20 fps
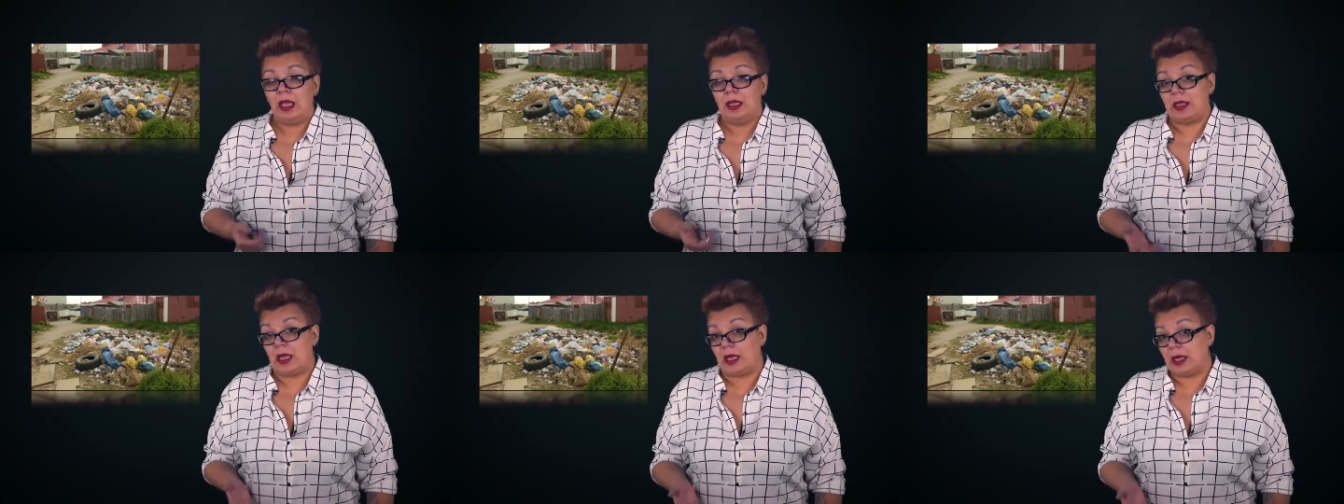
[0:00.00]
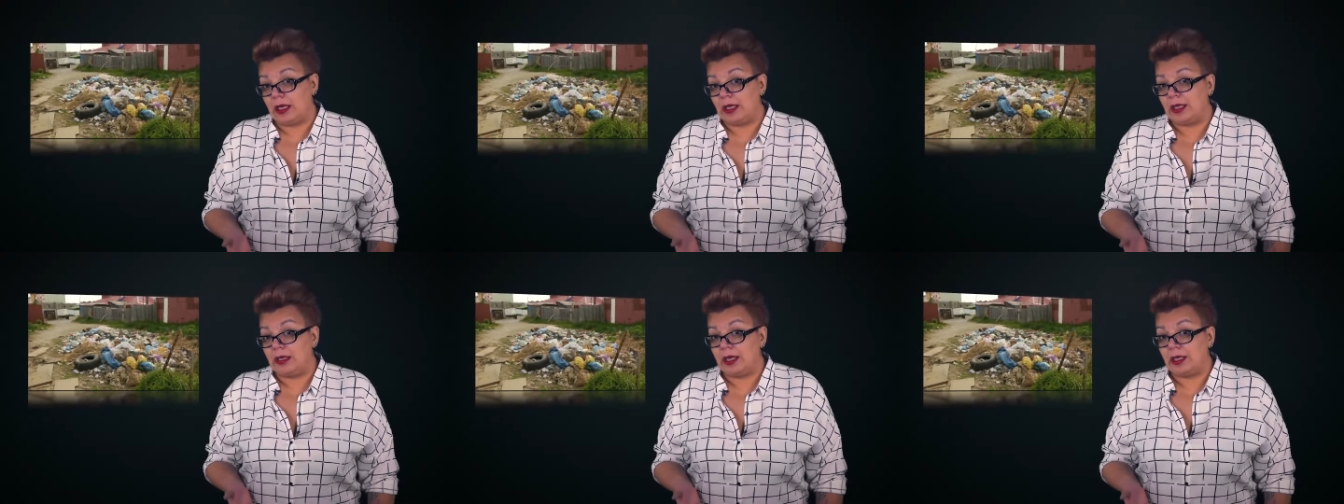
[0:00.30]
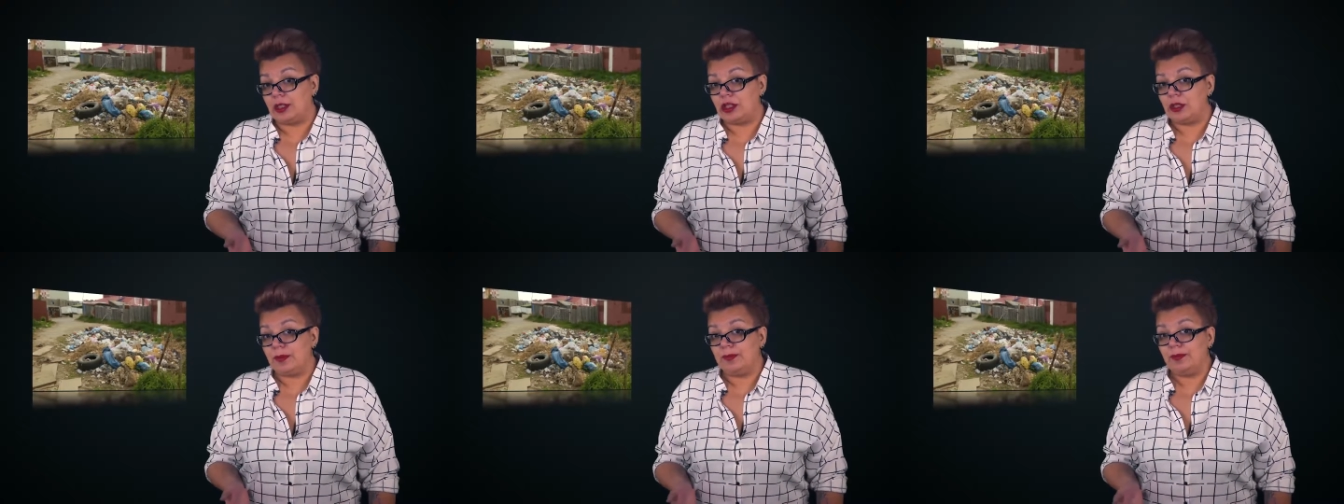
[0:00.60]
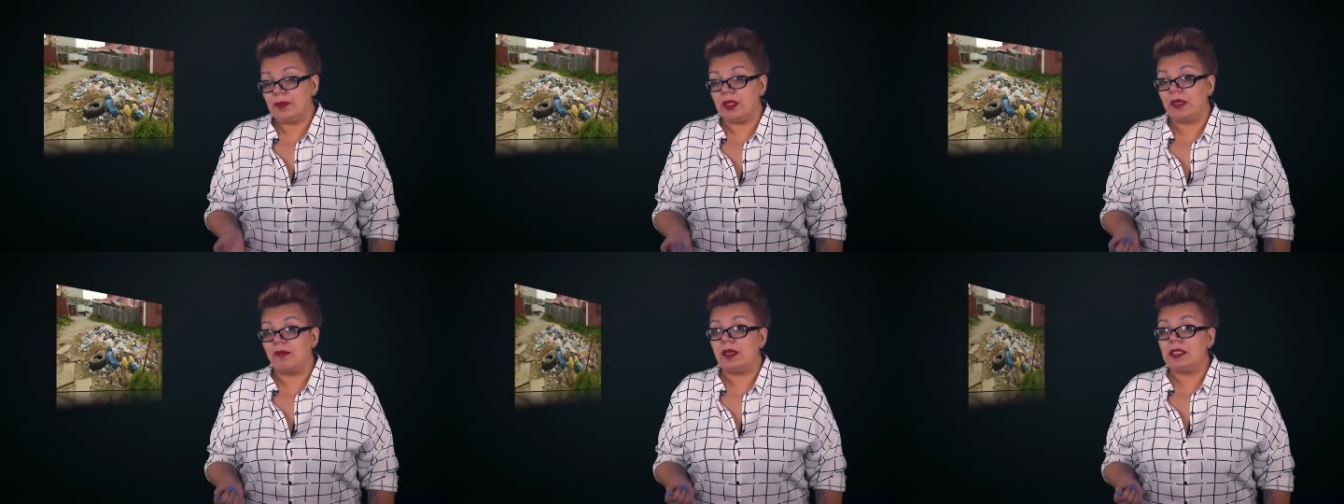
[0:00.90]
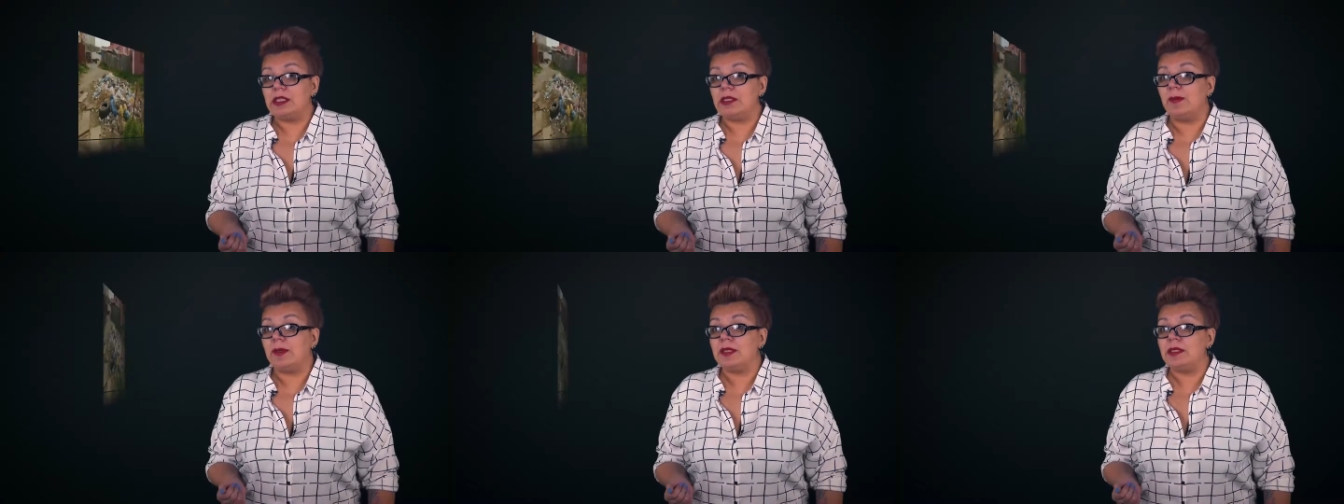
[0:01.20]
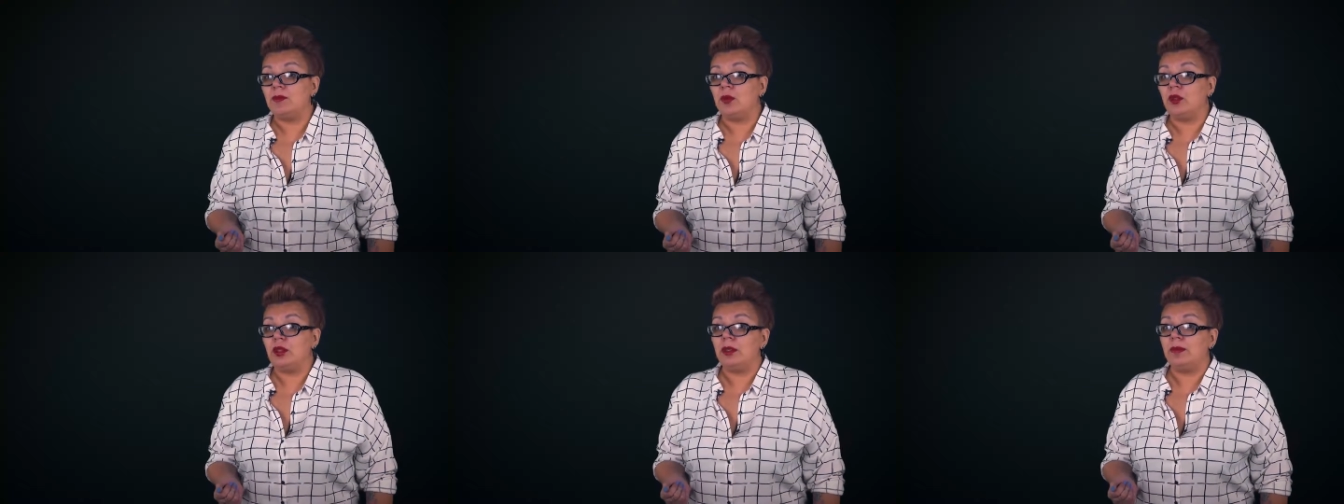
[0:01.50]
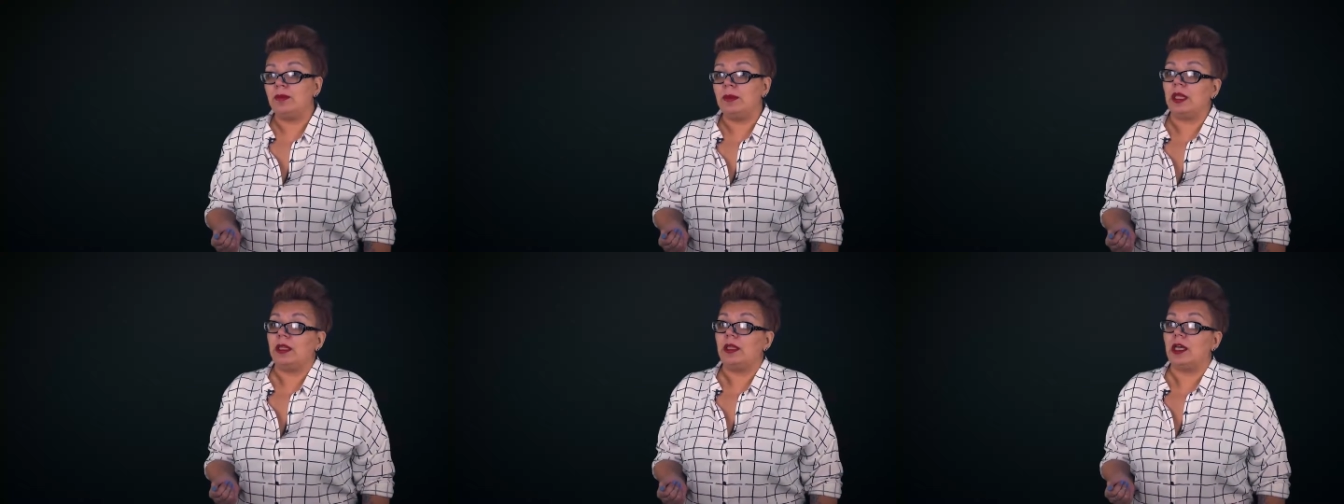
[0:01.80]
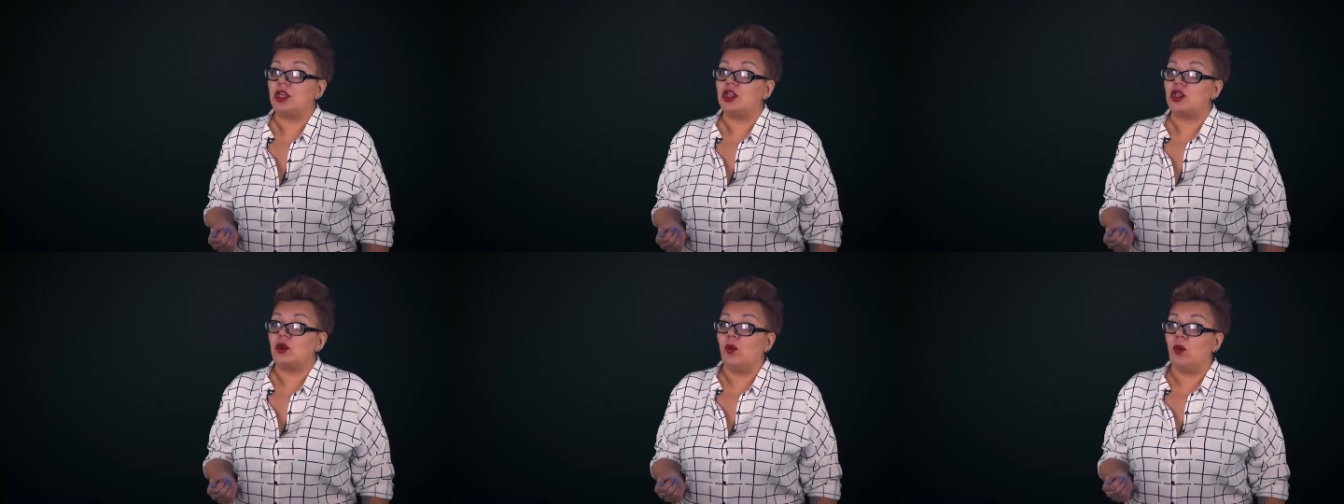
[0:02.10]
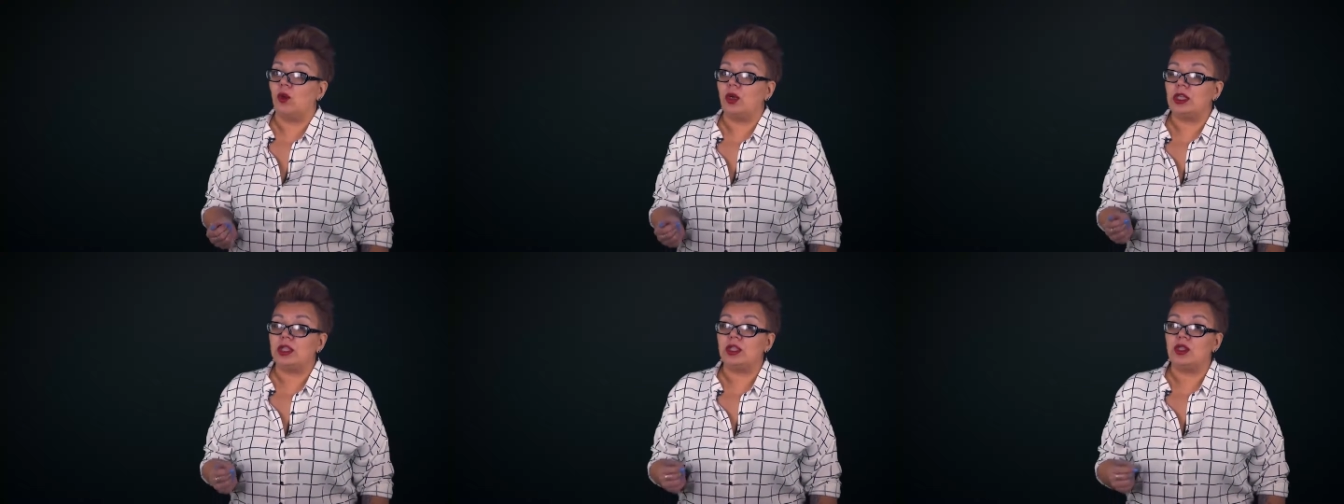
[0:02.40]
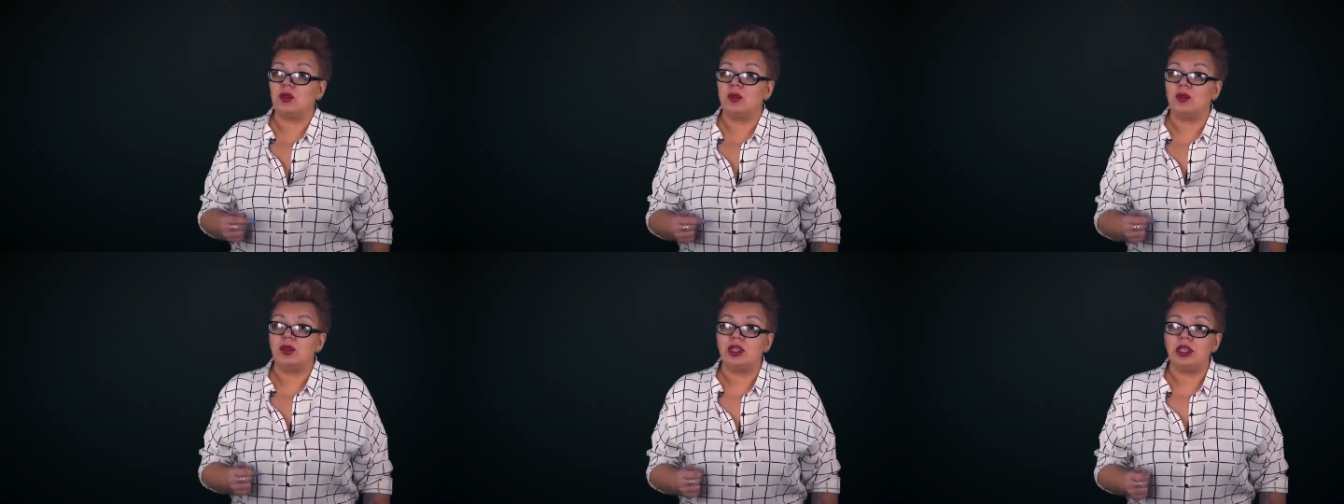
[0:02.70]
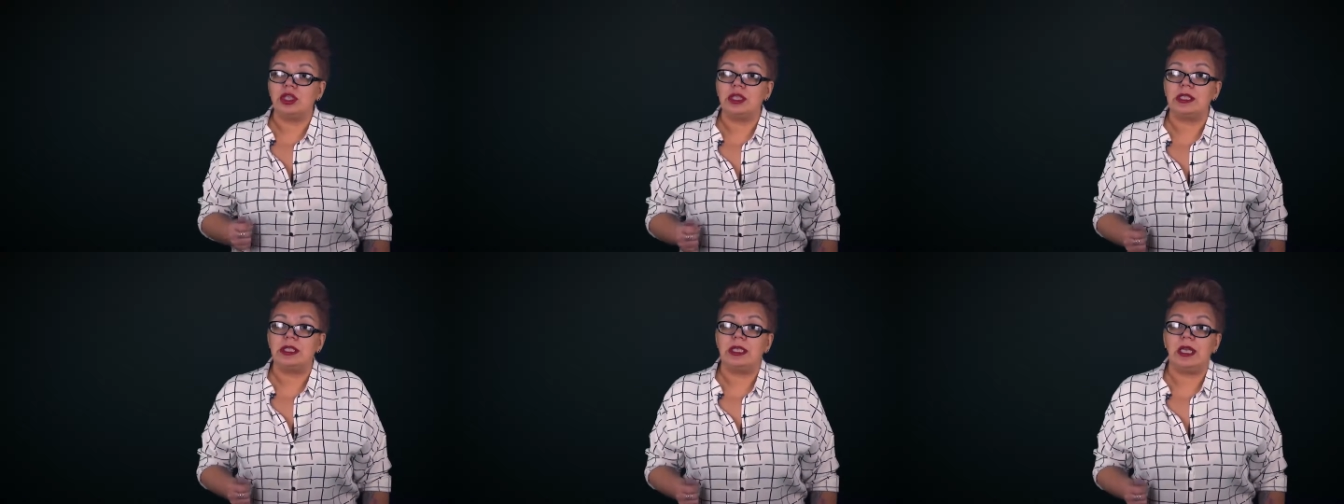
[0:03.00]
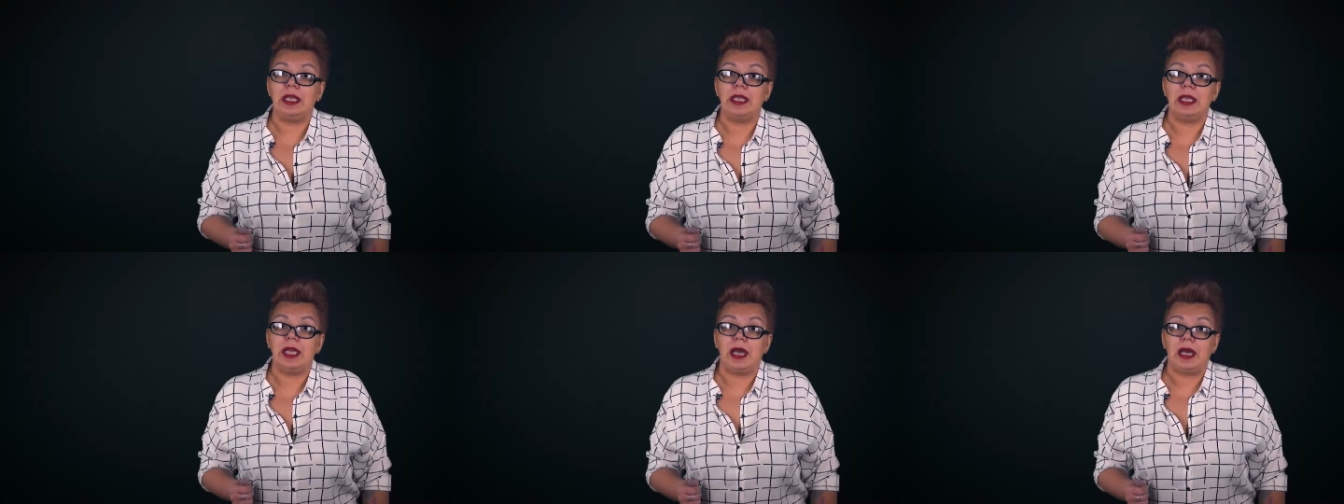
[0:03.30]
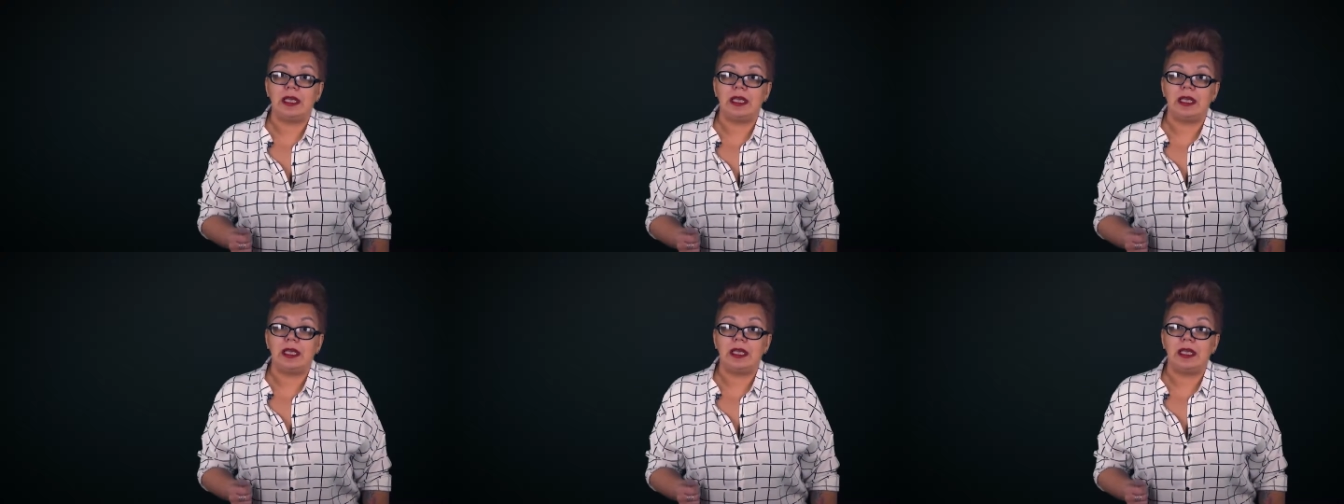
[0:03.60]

Так или иначе, давайте посмотрим на наш город с точки зрения